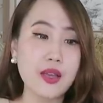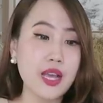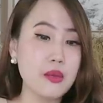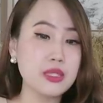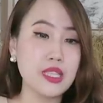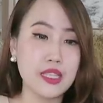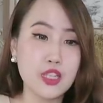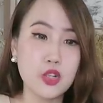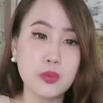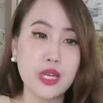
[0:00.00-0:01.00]
nggak bisa
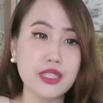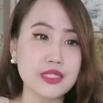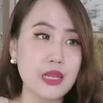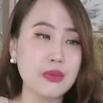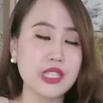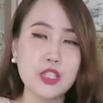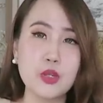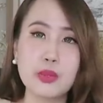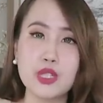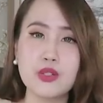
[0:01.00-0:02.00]
hidup nggak selamat
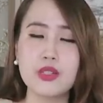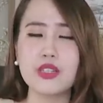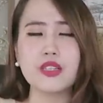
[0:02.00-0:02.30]
hidup itu